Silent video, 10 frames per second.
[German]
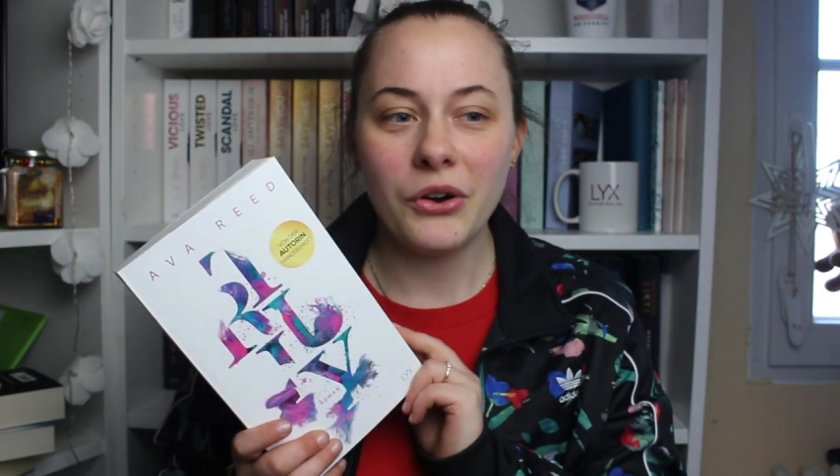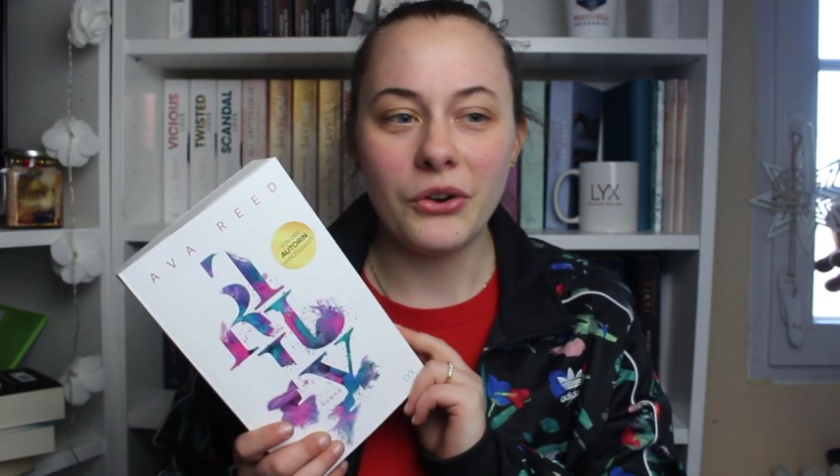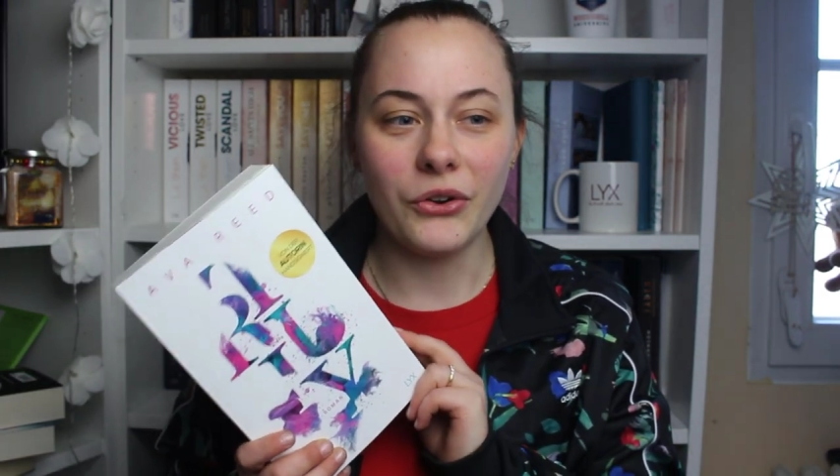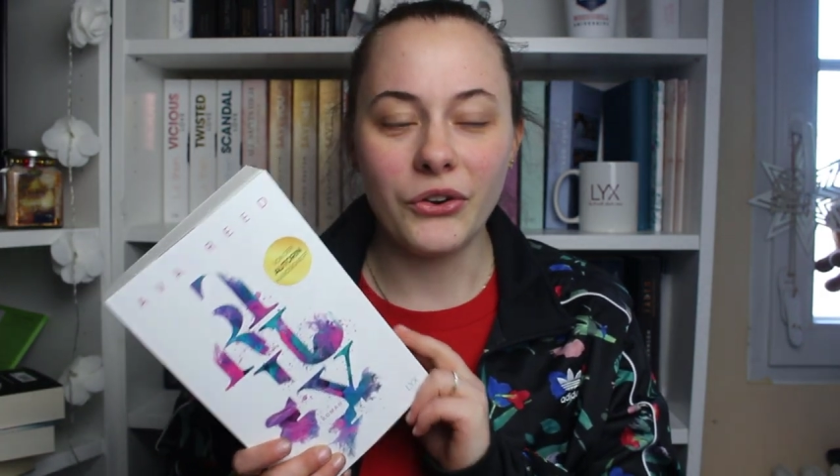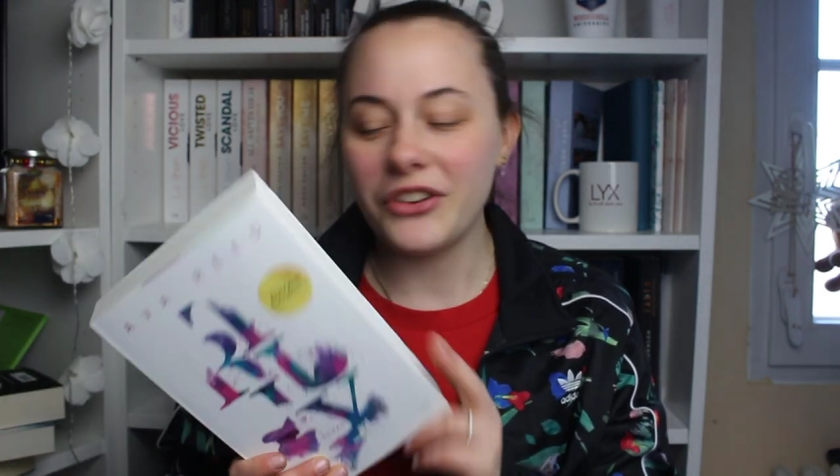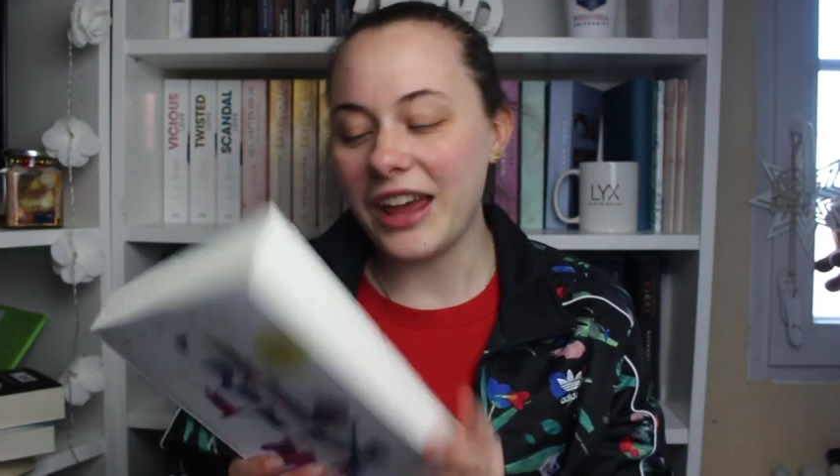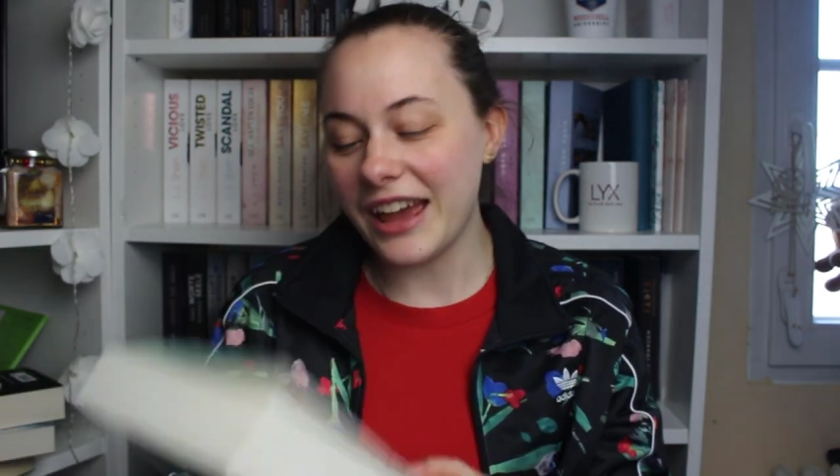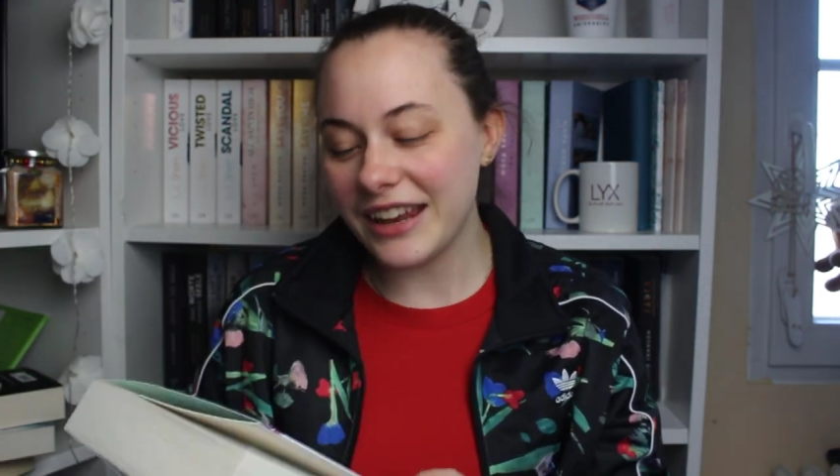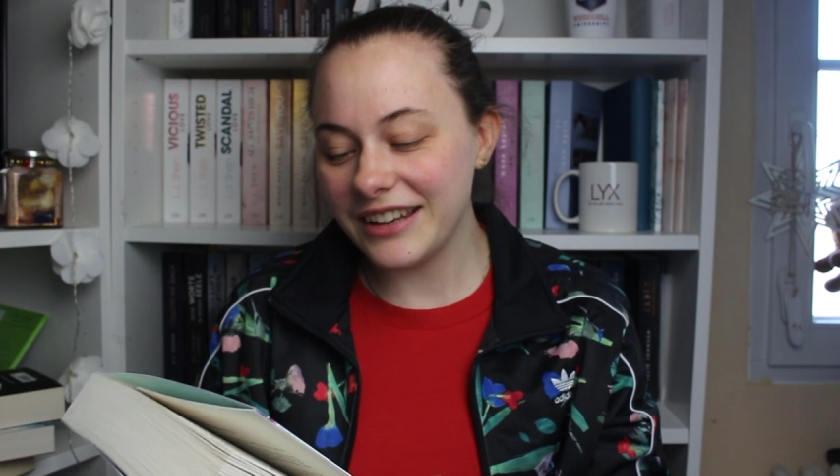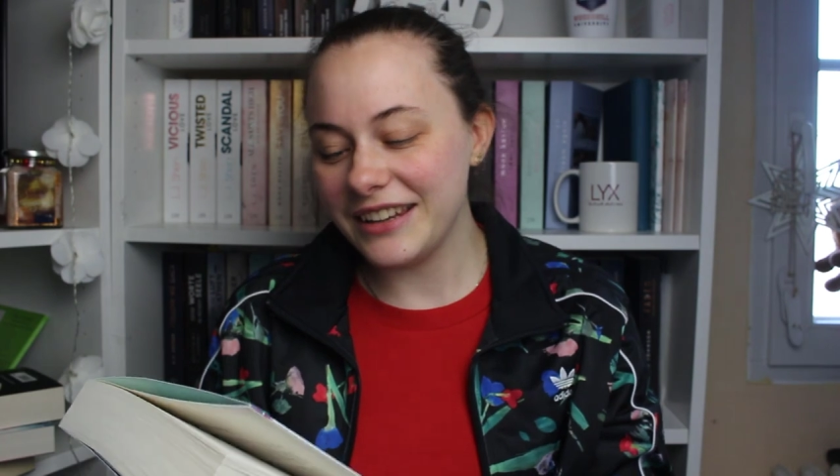Und
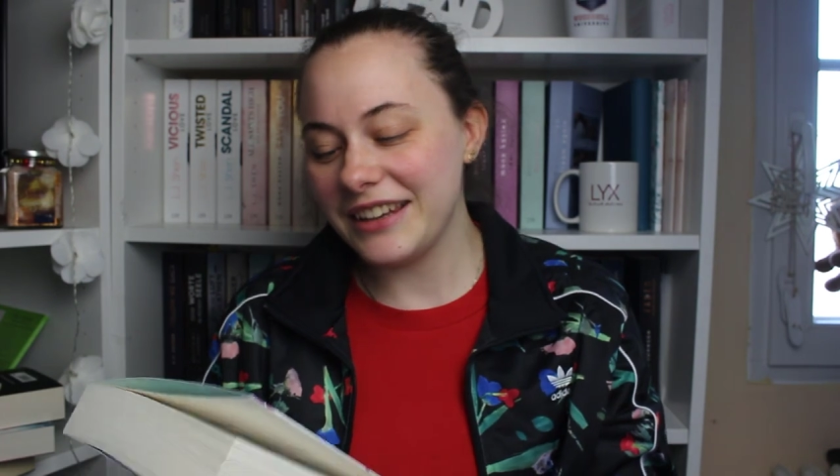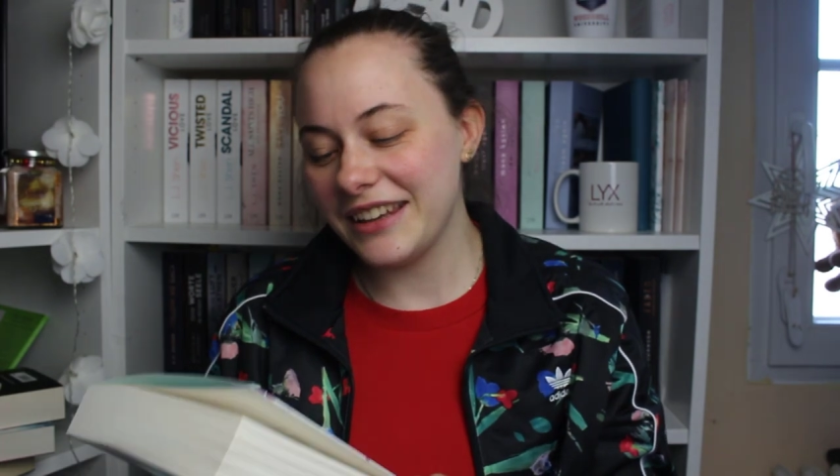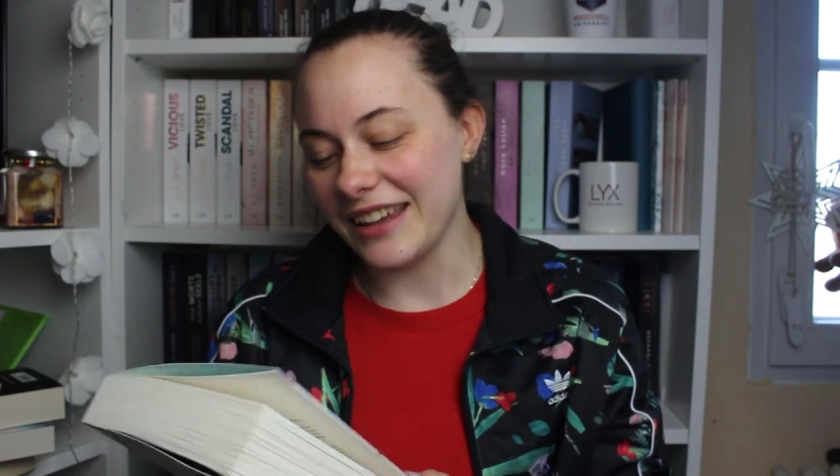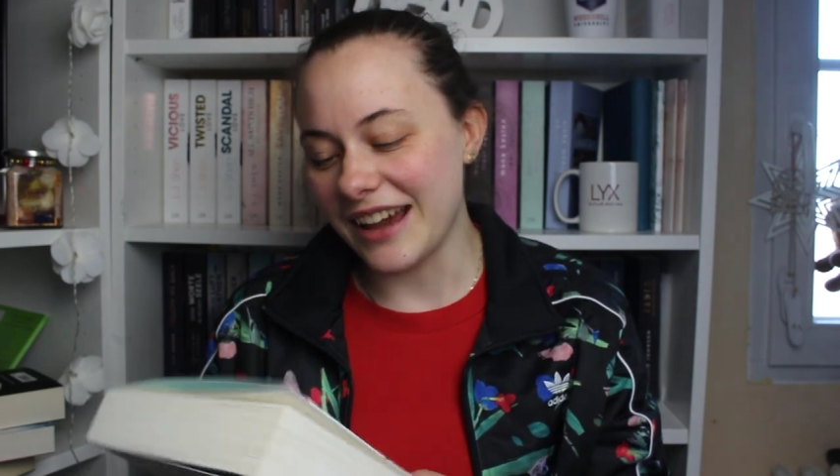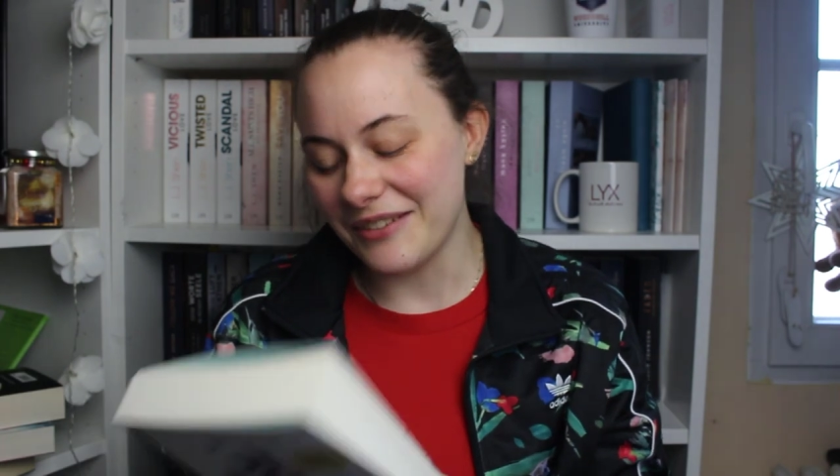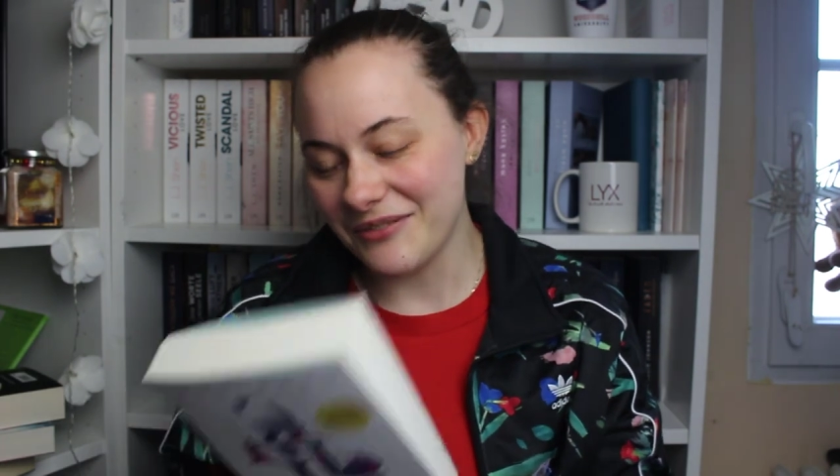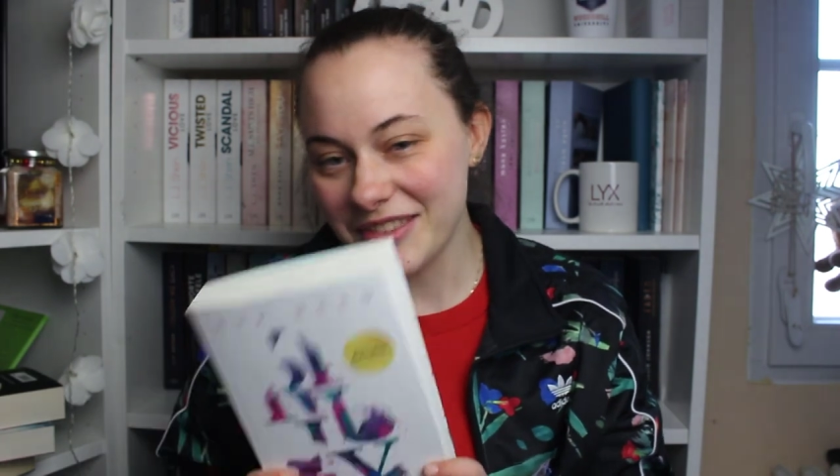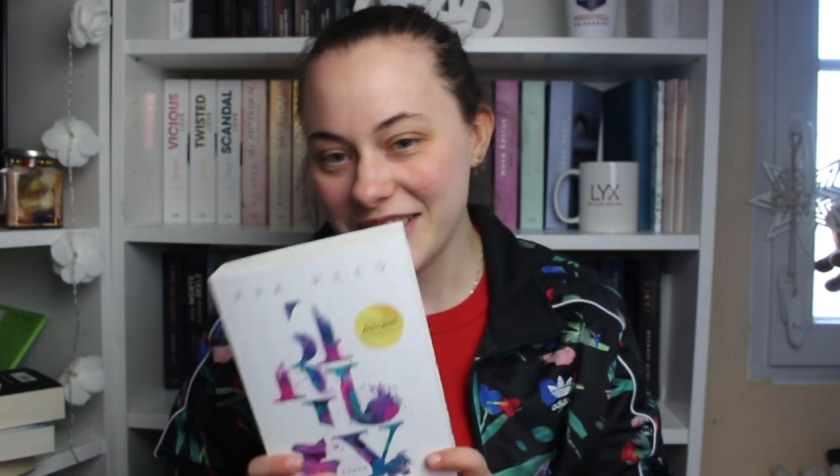Andy, ja,